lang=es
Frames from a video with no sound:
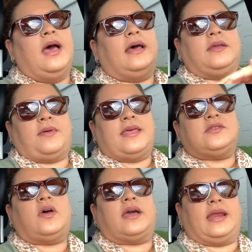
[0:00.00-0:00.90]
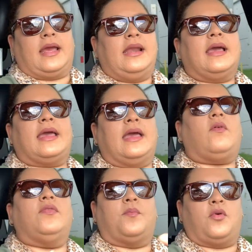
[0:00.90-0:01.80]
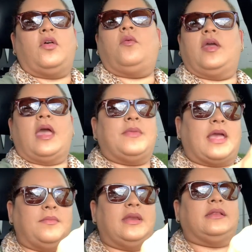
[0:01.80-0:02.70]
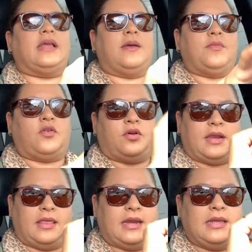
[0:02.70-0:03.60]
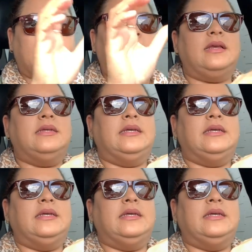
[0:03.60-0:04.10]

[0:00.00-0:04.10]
Arriba de eso, agréguenle que cuando puedo voy a mi caminata y a mi correderita.